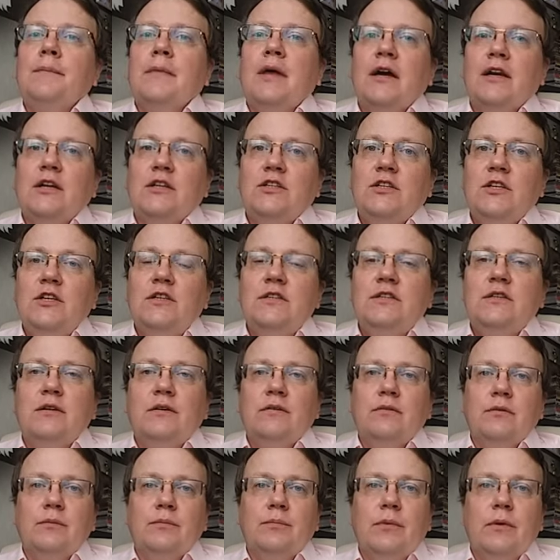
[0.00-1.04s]

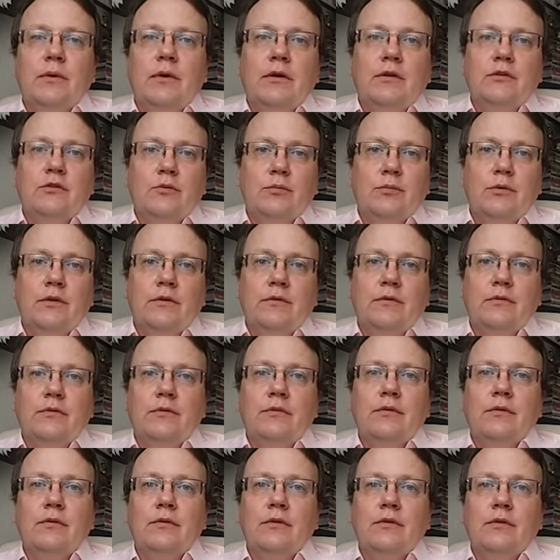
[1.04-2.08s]
артиста, вот, особенно
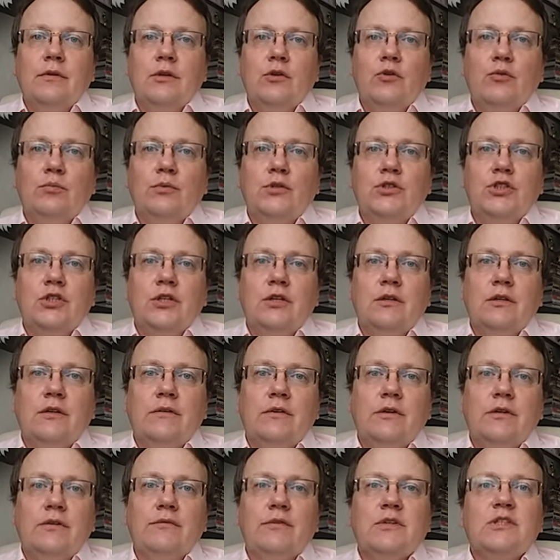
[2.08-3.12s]
вот на рубеже,
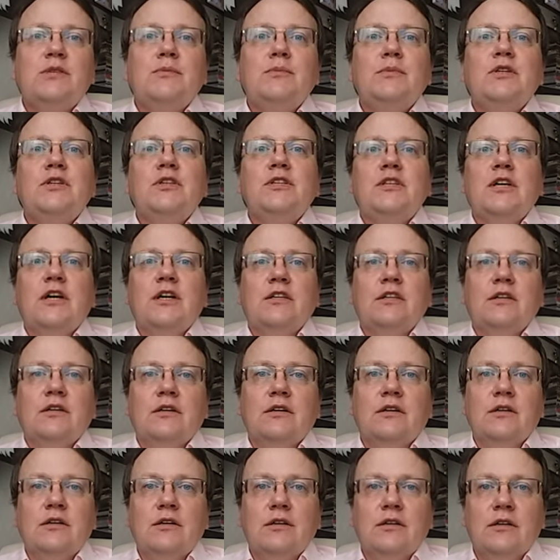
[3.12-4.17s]
наверное,
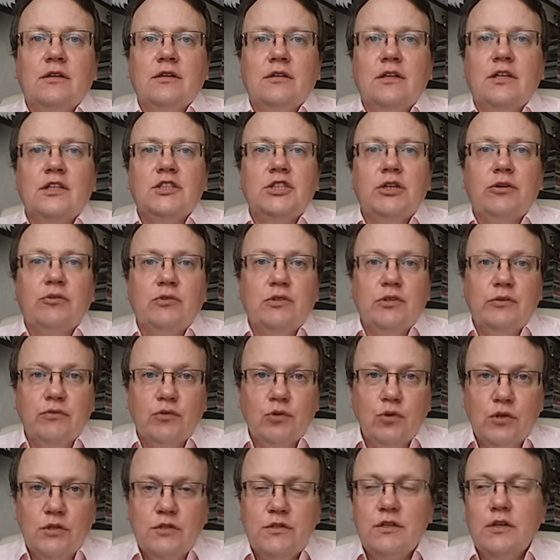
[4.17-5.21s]
80-х, начала
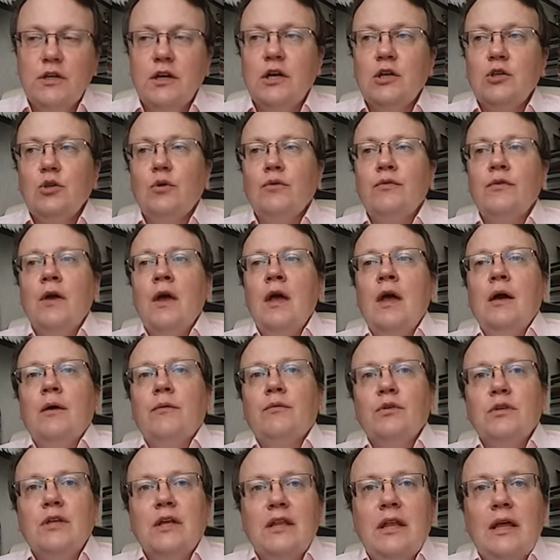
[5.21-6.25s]
90-х годов,
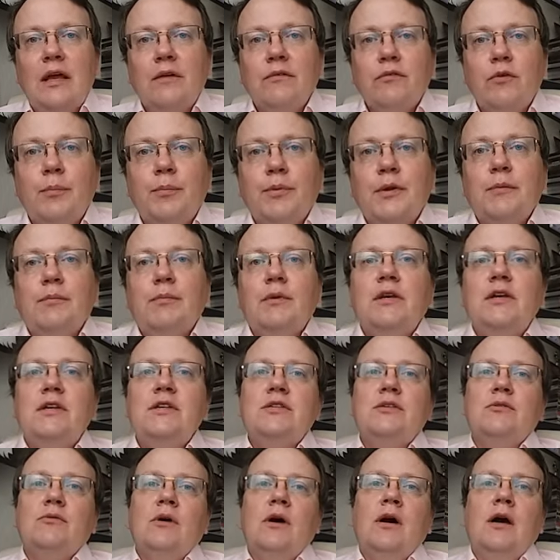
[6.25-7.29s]
вот она его
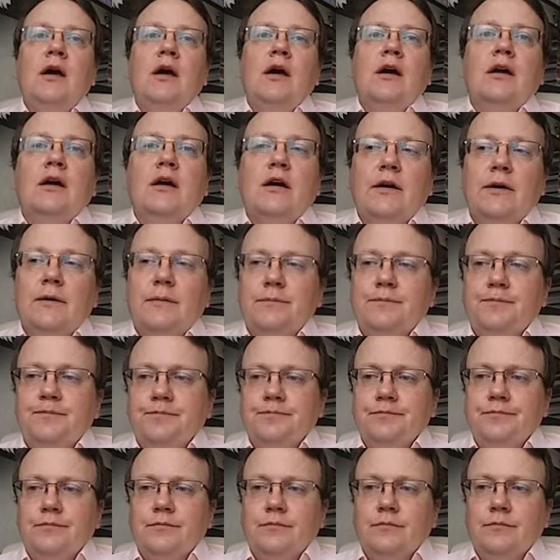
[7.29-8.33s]
приблизила к
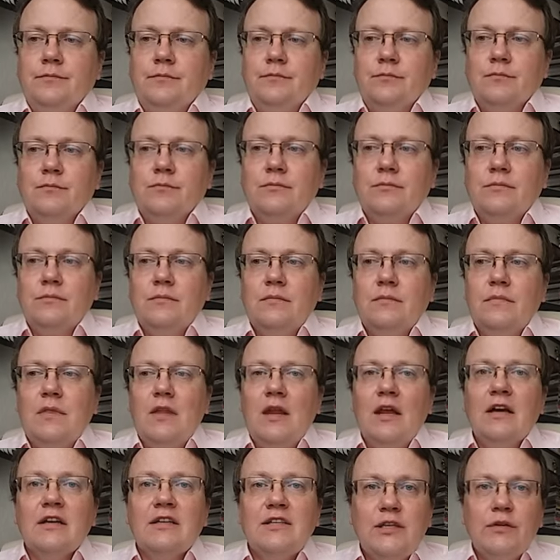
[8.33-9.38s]

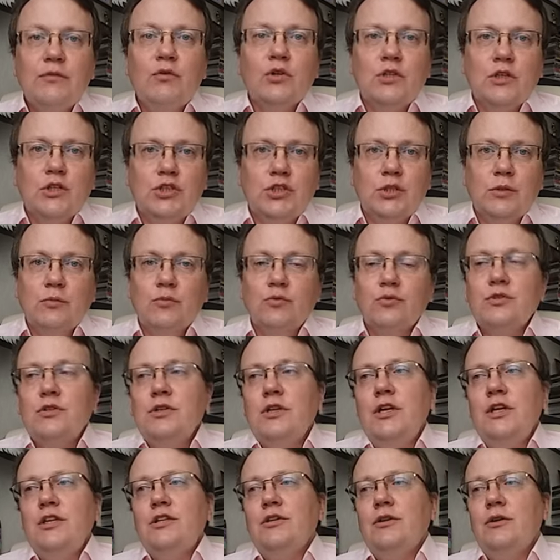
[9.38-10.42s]
сегодняшнему
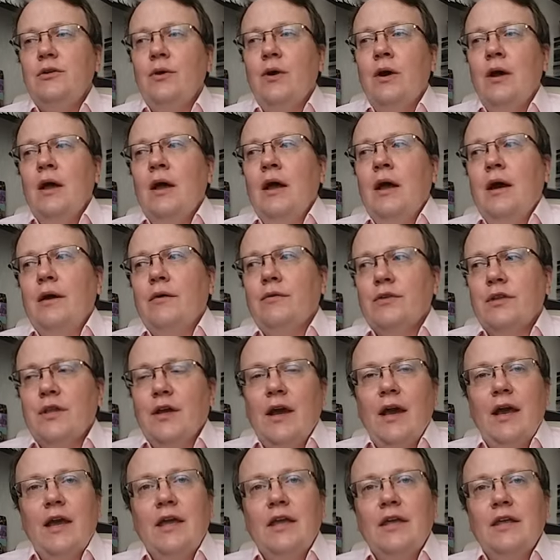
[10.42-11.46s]
зрителю а вот
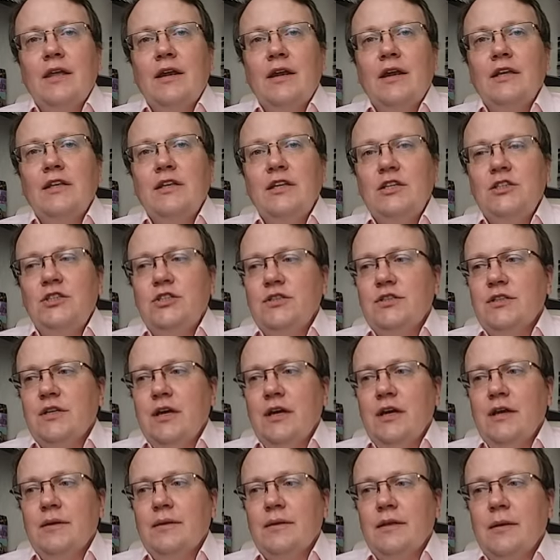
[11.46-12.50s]
такая
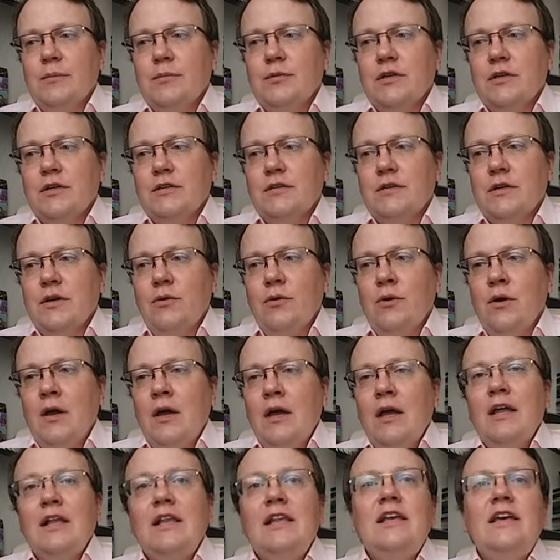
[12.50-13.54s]
ироническая, я бы так сказал,
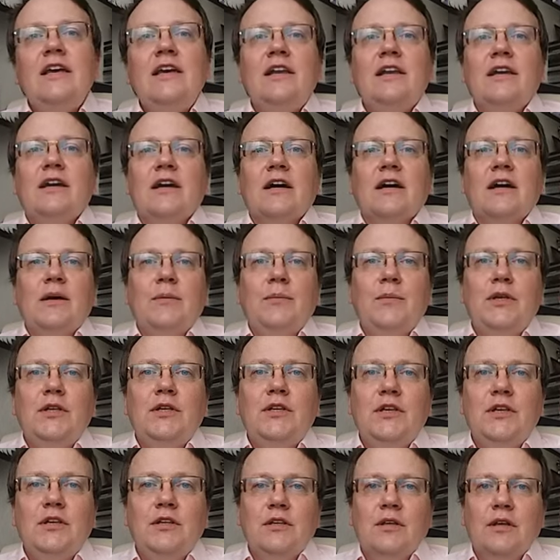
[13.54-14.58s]
лирика
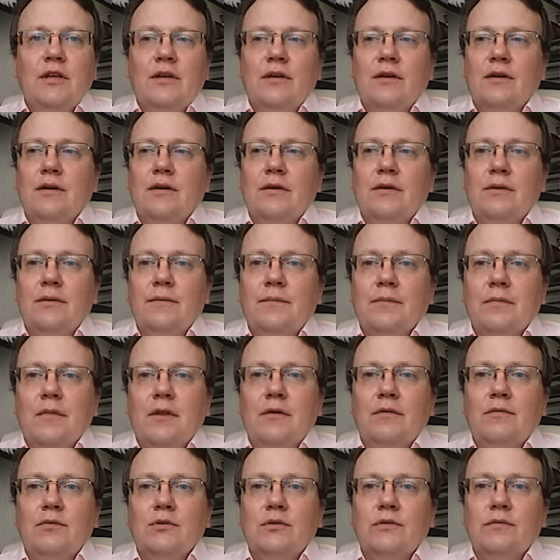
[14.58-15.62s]
комедийная
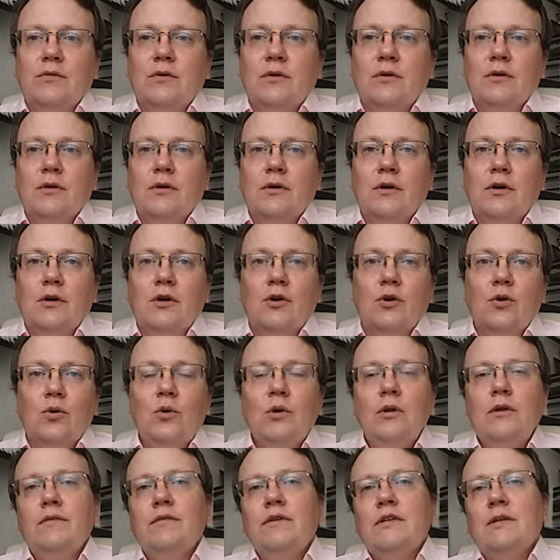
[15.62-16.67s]
э, вот в э,
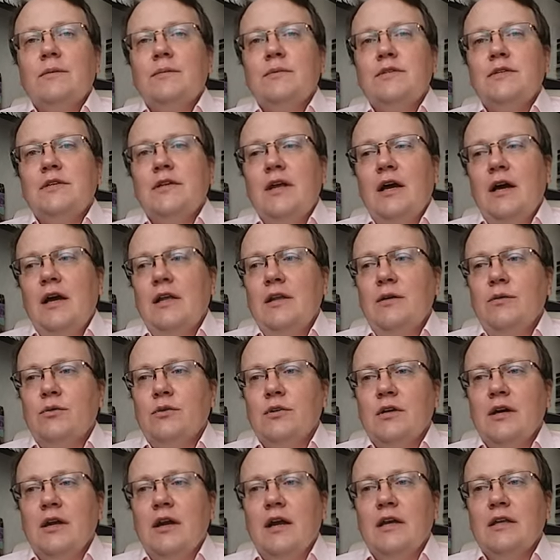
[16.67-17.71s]
роль в этом сериале.
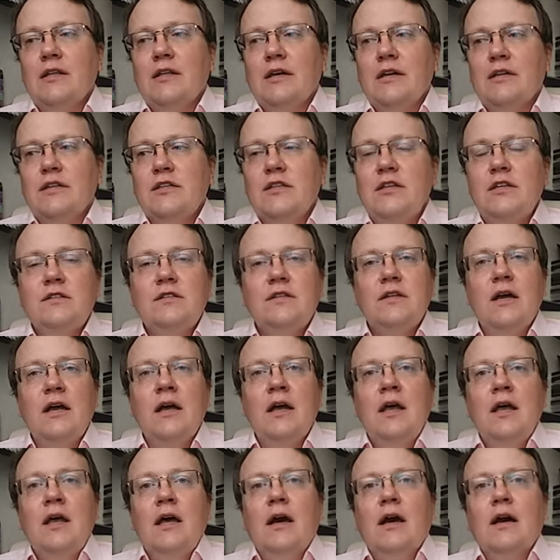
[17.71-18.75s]
Он играет
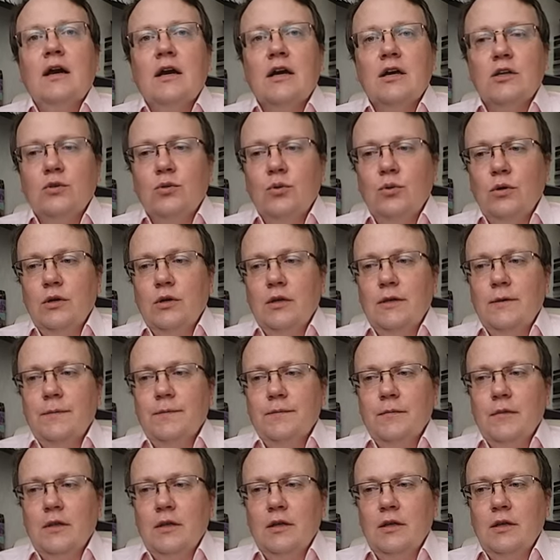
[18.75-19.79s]
артиста, э, который
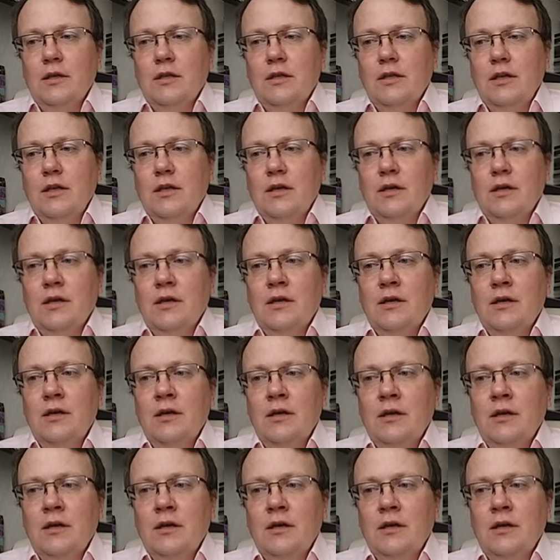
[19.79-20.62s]
не